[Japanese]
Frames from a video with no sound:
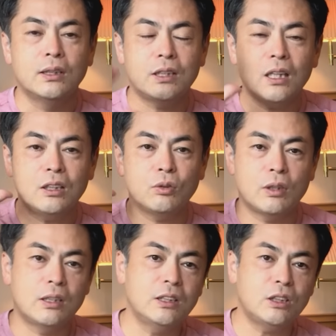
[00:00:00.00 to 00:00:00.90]
さっき
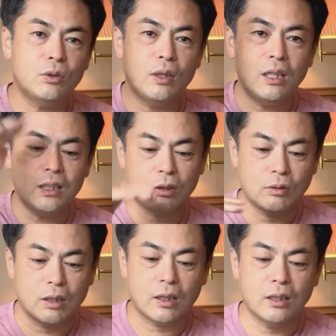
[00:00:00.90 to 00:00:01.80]
のね、西のエリア
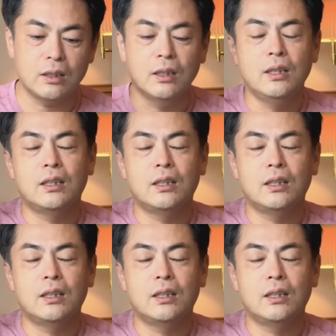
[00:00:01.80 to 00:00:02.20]
の中に、